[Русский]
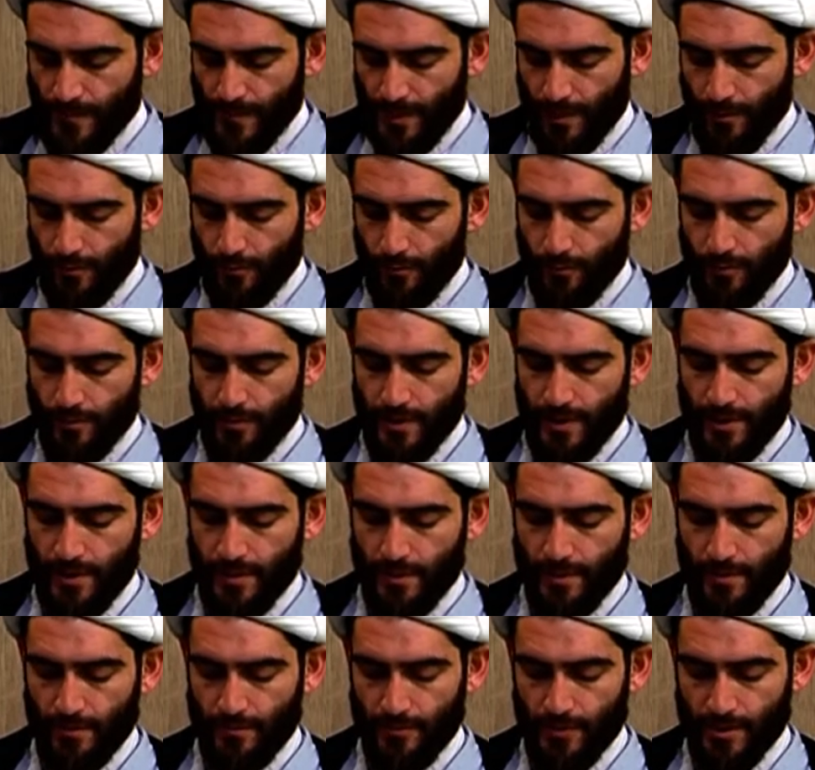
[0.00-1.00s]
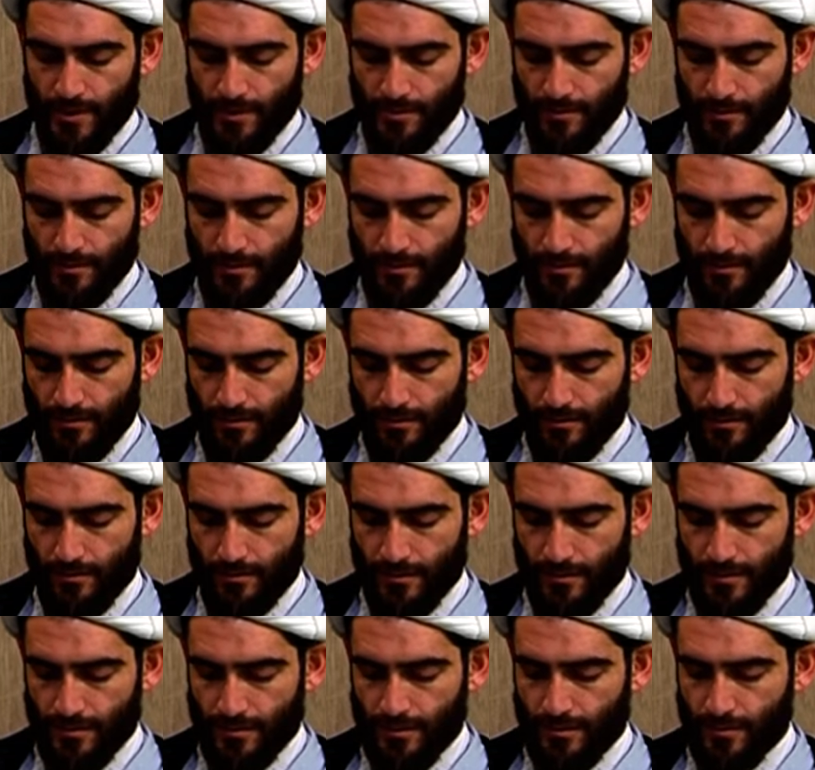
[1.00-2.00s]
أعوذ بالله من الشيطان
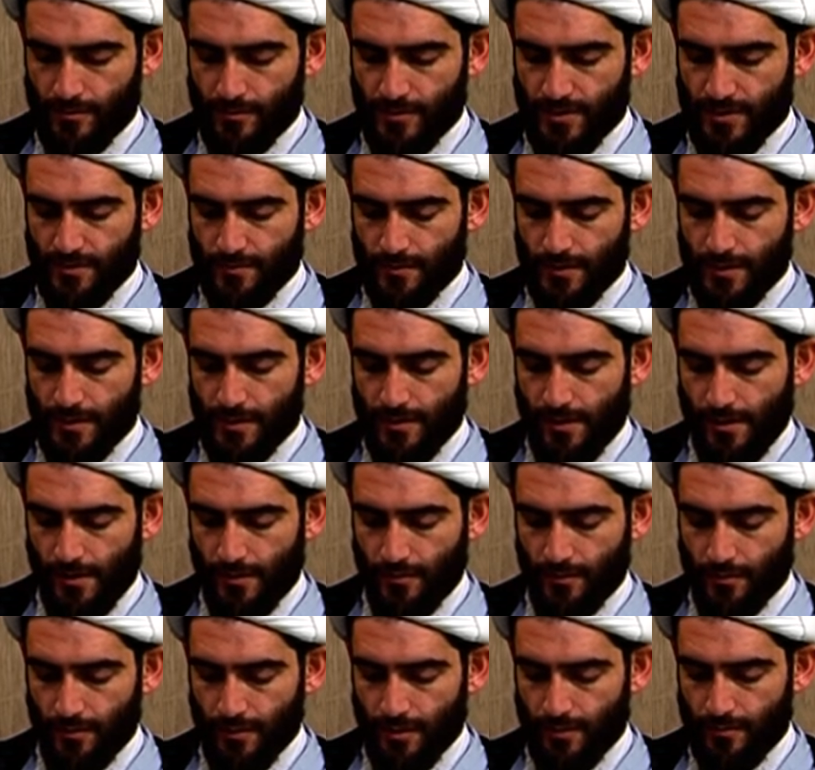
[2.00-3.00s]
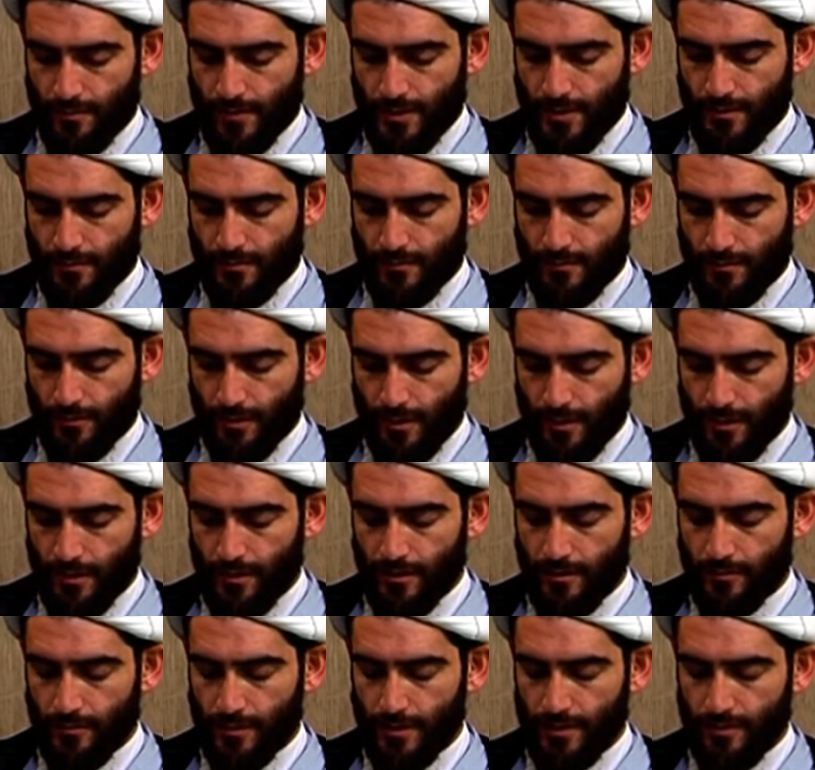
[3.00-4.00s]
الرجيم بسم الله الرحمن
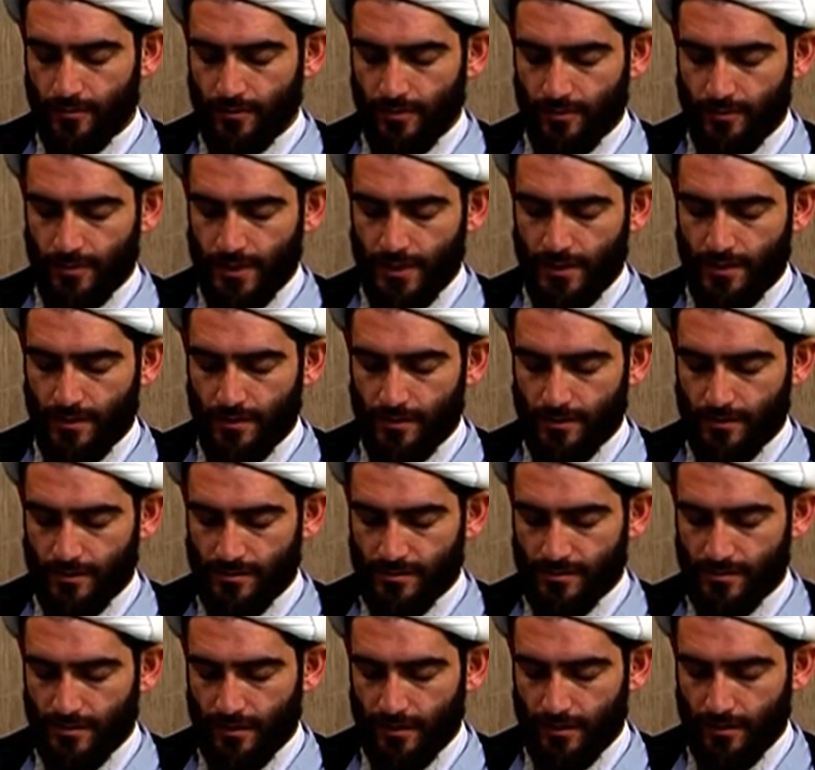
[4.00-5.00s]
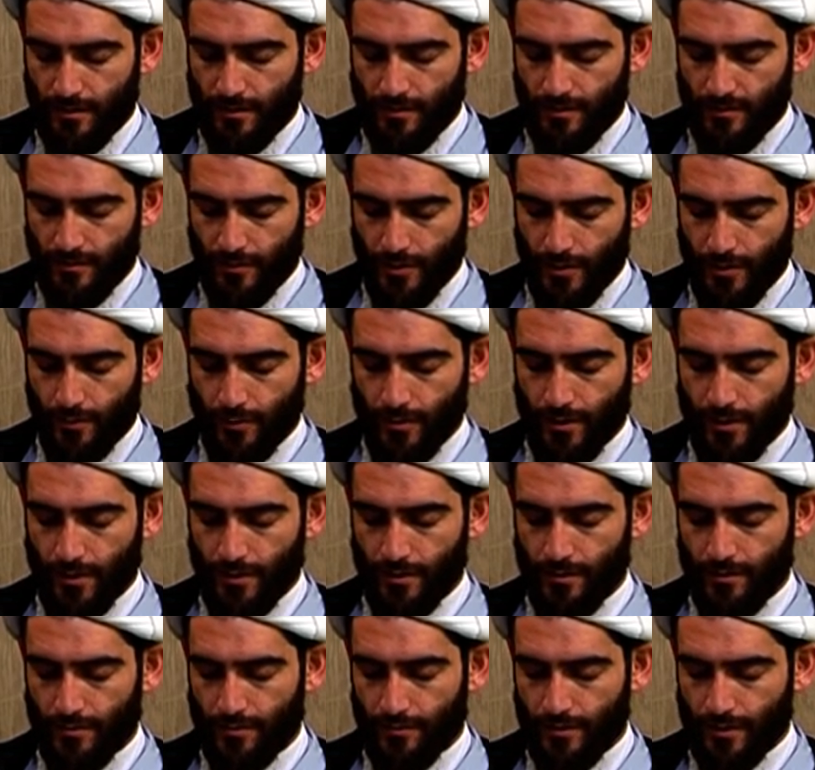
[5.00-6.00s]
الرحيم وبه نستعين وهو
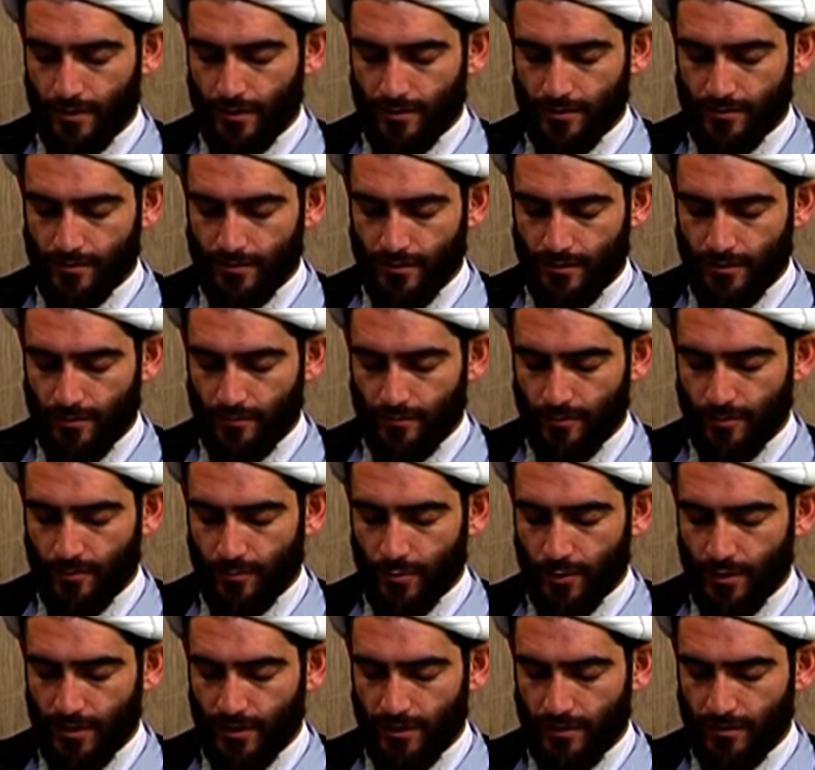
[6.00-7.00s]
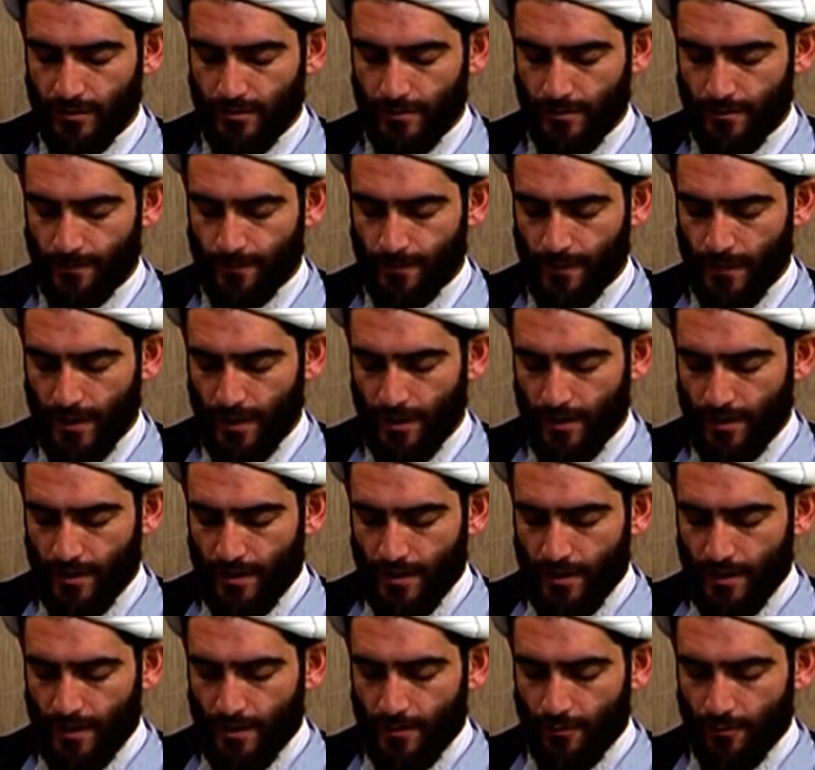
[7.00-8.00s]
خير ناصر ومؤين
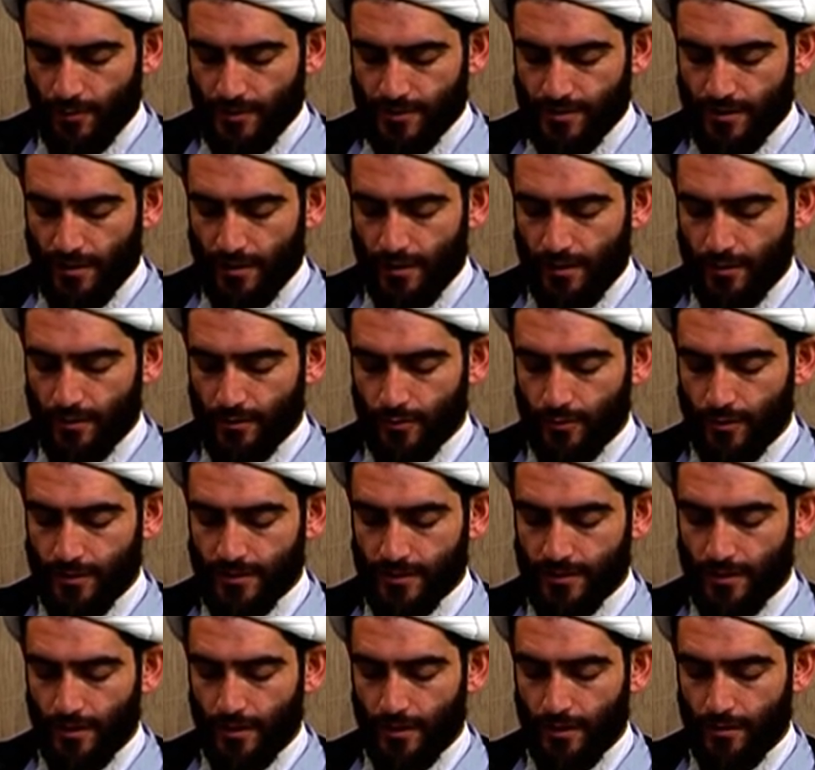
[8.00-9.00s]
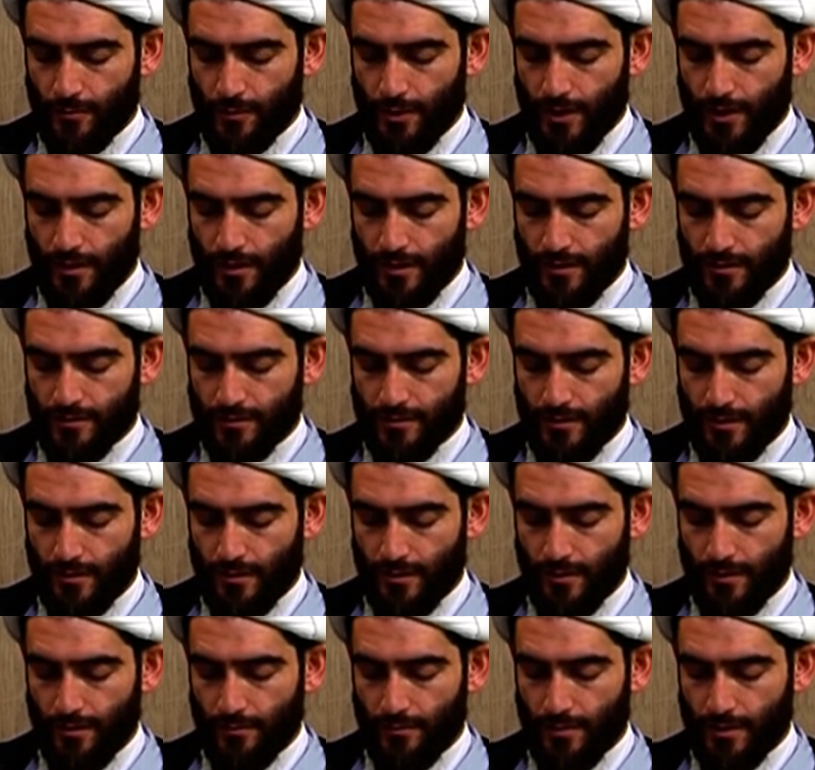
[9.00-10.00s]
والصلاة والسلام على
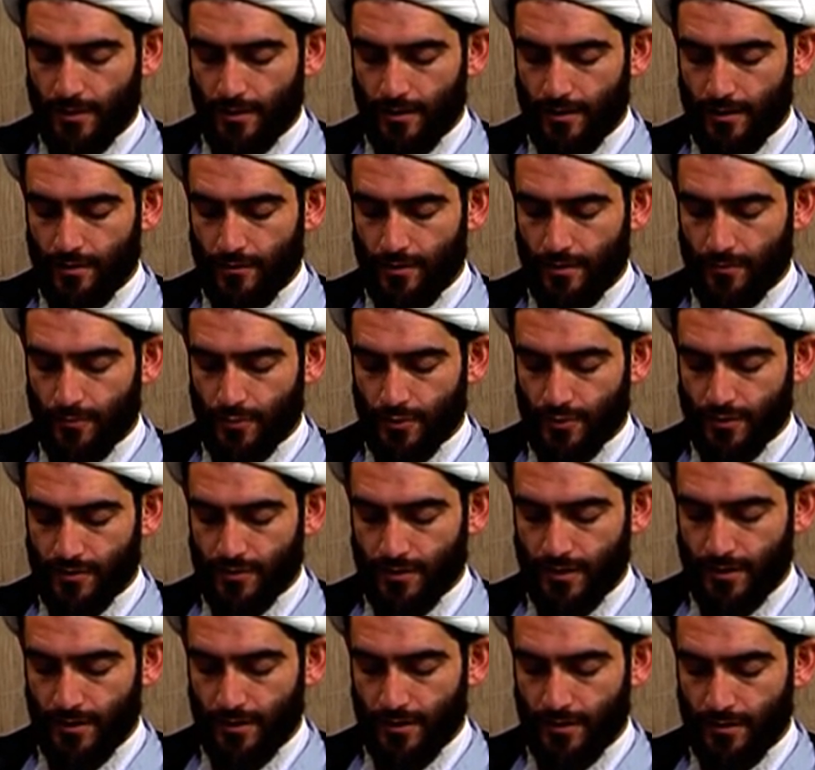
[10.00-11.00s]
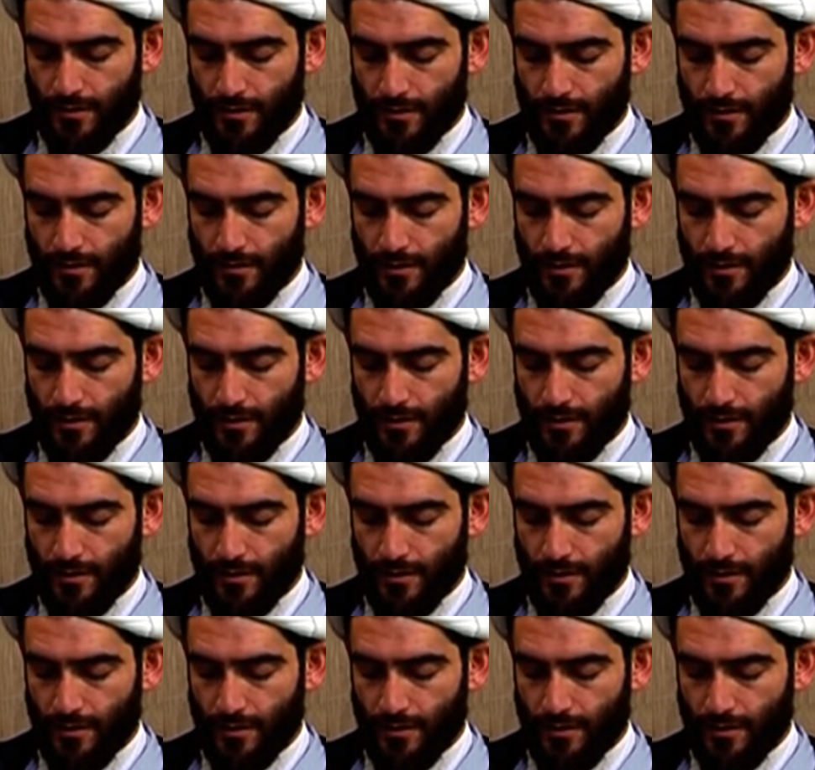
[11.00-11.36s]
سيد الأنبياء والمرسلين